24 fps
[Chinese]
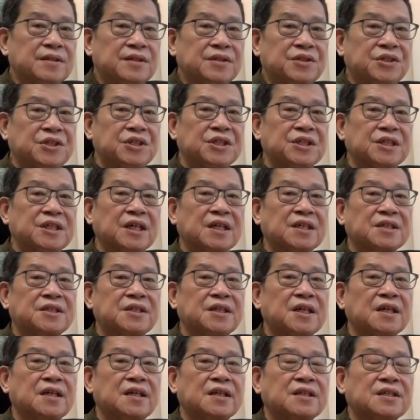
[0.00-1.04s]
机场，
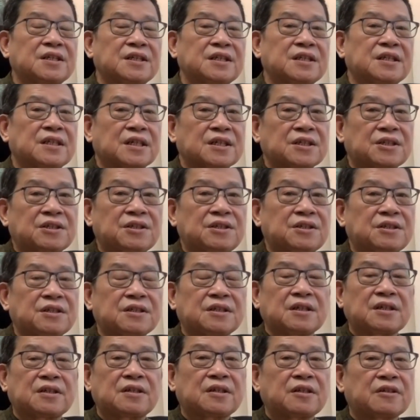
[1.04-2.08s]
香港的机场世界
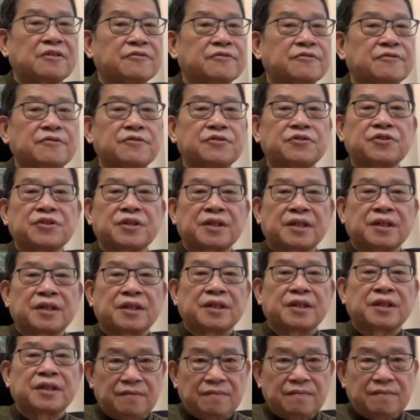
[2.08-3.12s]
上原来服务最好，